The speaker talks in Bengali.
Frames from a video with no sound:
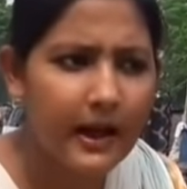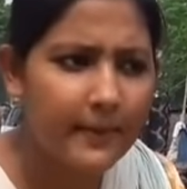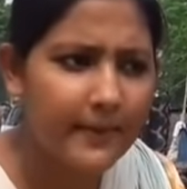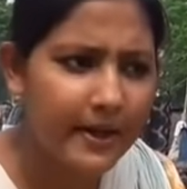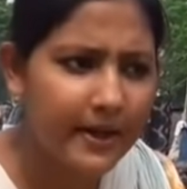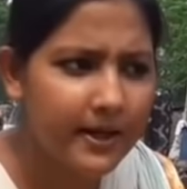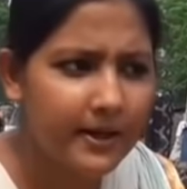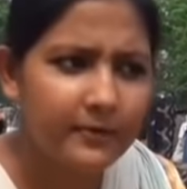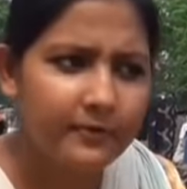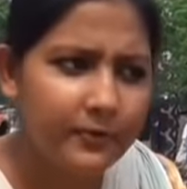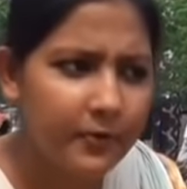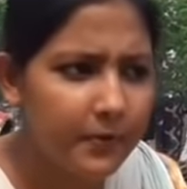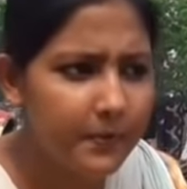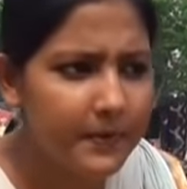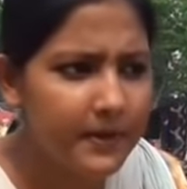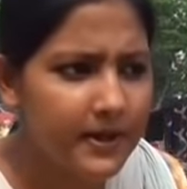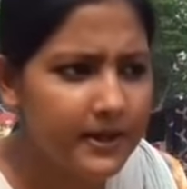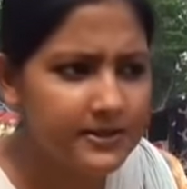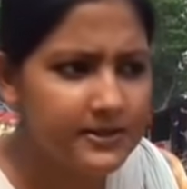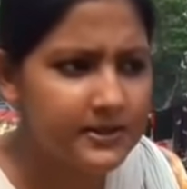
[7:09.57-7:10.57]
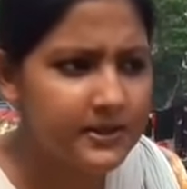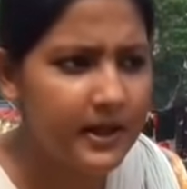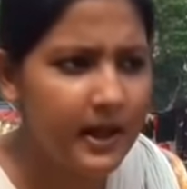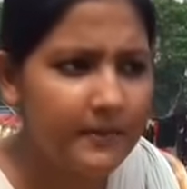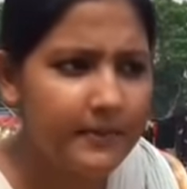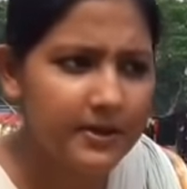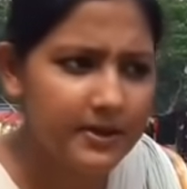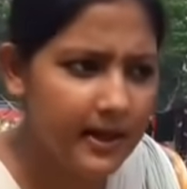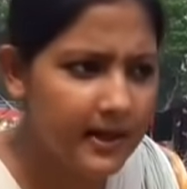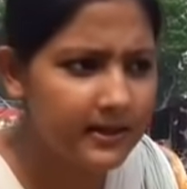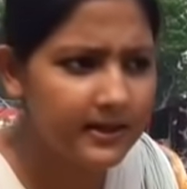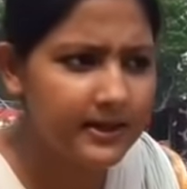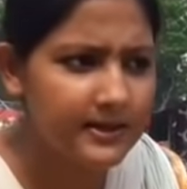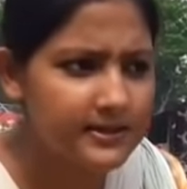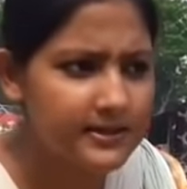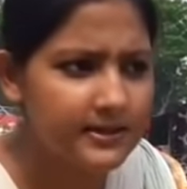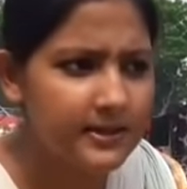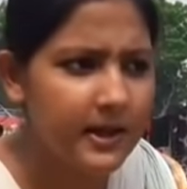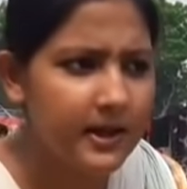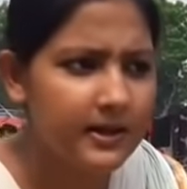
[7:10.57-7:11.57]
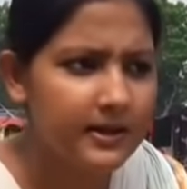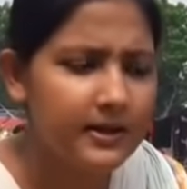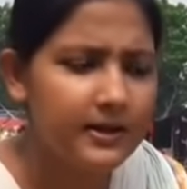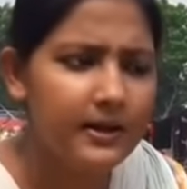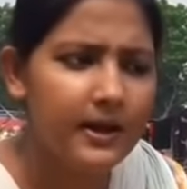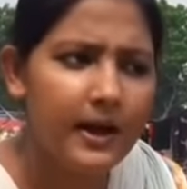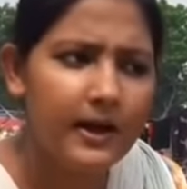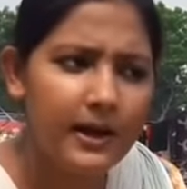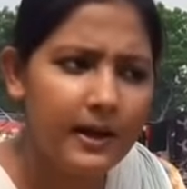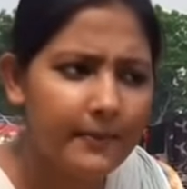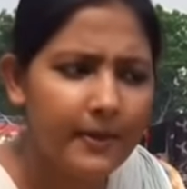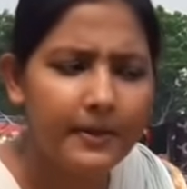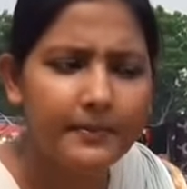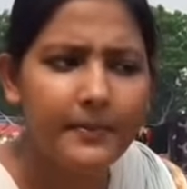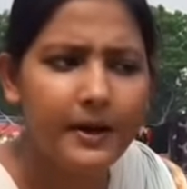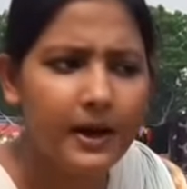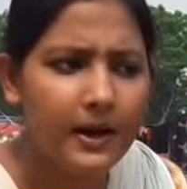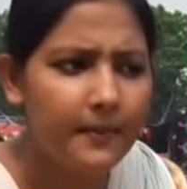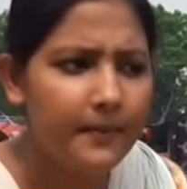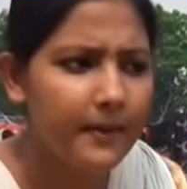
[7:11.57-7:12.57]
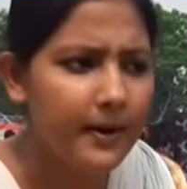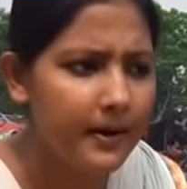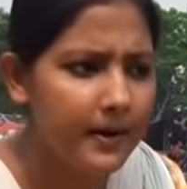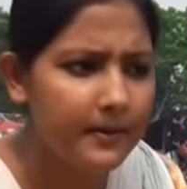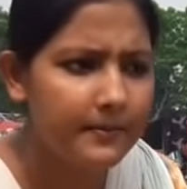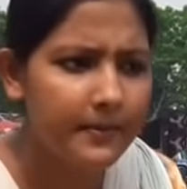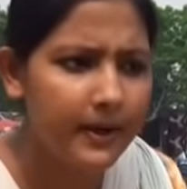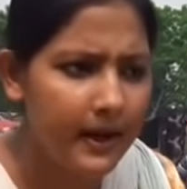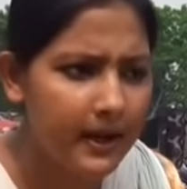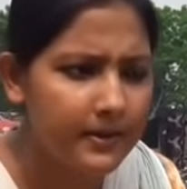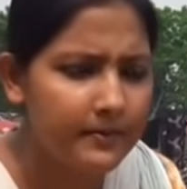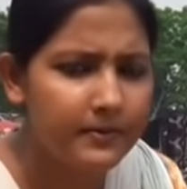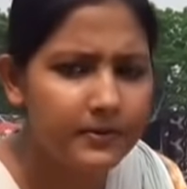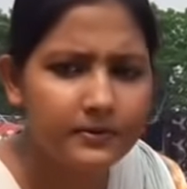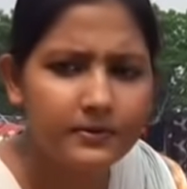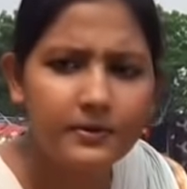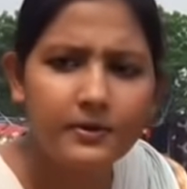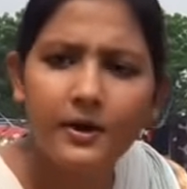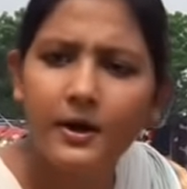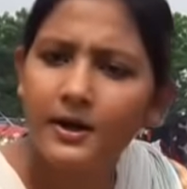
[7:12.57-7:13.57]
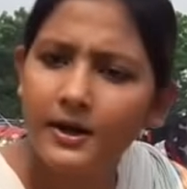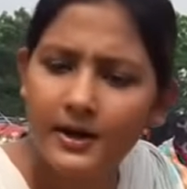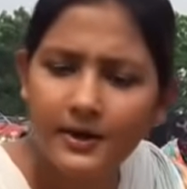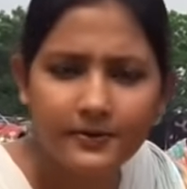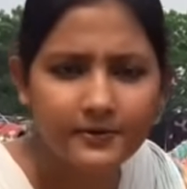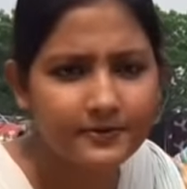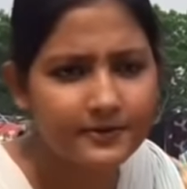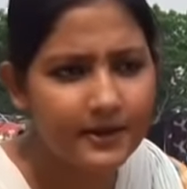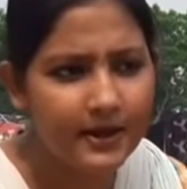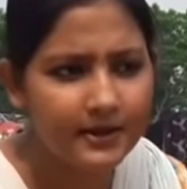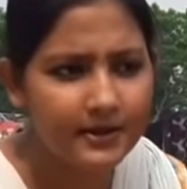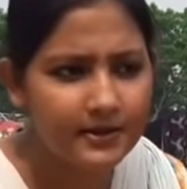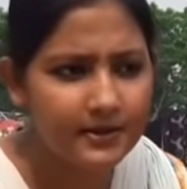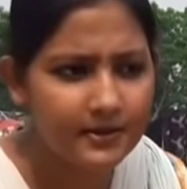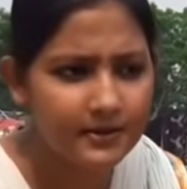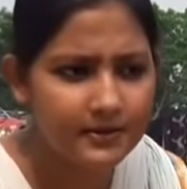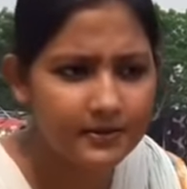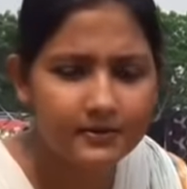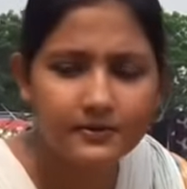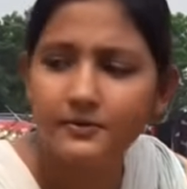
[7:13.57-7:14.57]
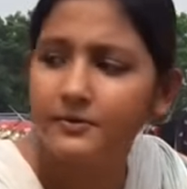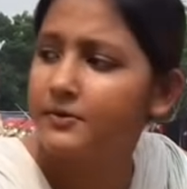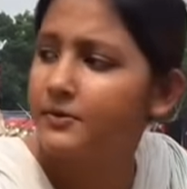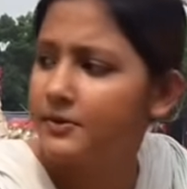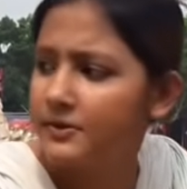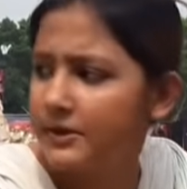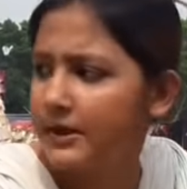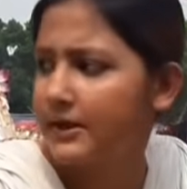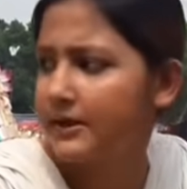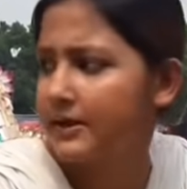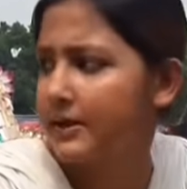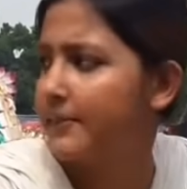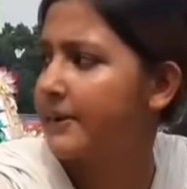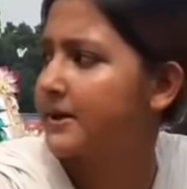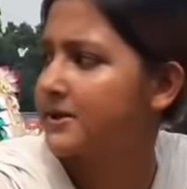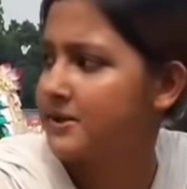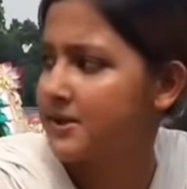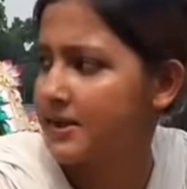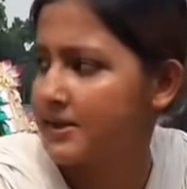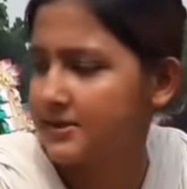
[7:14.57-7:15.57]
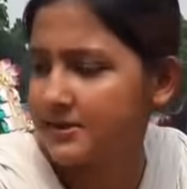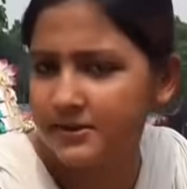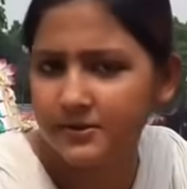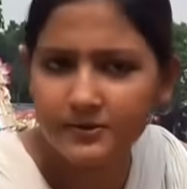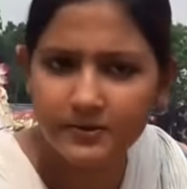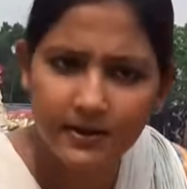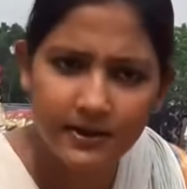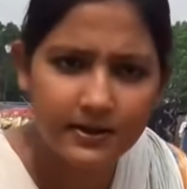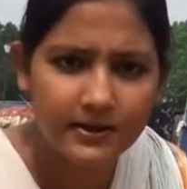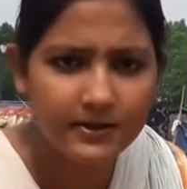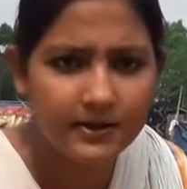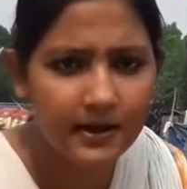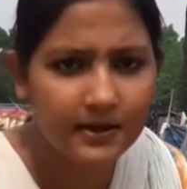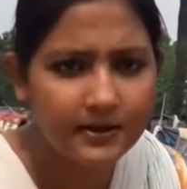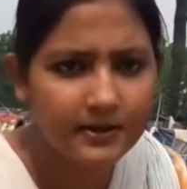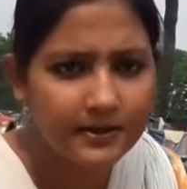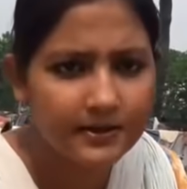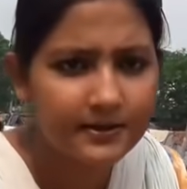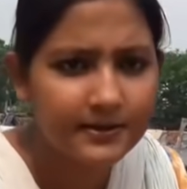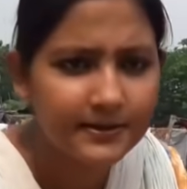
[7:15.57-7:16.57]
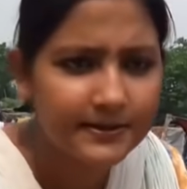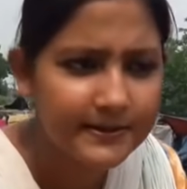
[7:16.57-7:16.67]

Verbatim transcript: আমার এক ফুপি আছে আমি তার কাছে থাকি আর আমার মা ভাই বোন ওরা থাকে একটা বাসা আছে এখানে থাকে